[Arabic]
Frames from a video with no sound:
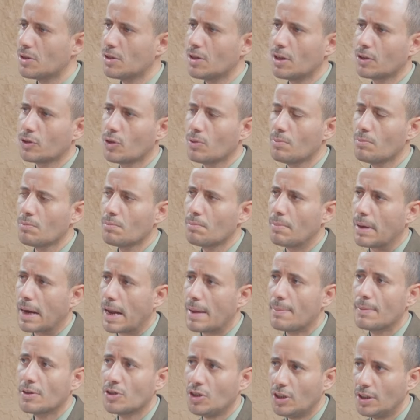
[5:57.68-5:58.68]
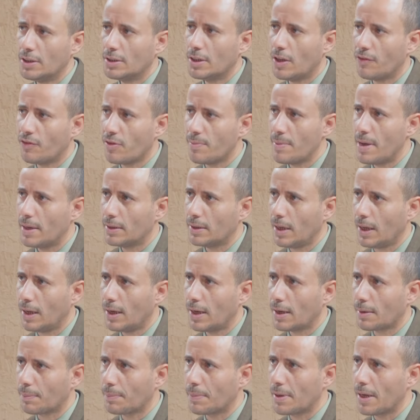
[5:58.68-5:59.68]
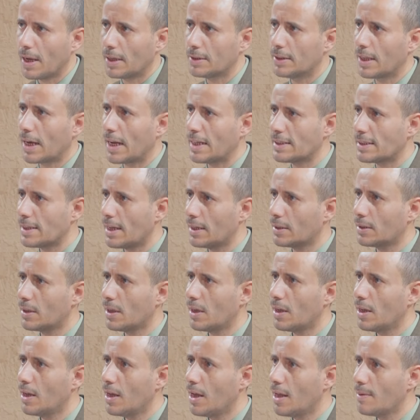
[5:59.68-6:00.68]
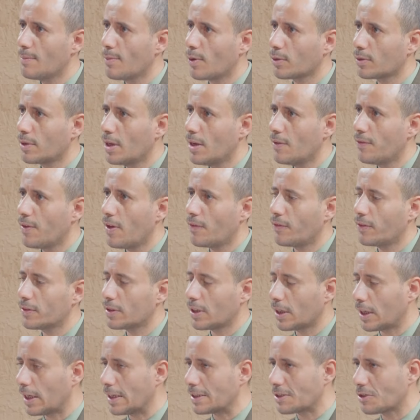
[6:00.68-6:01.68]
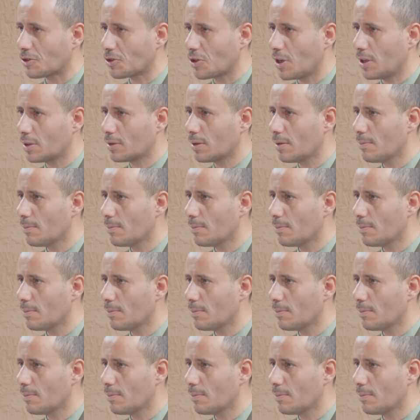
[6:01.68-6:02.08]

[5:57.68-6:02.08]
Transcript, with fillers: يضم برامج عده فيما يتعلق بالدراسات المختلفه في تخصصات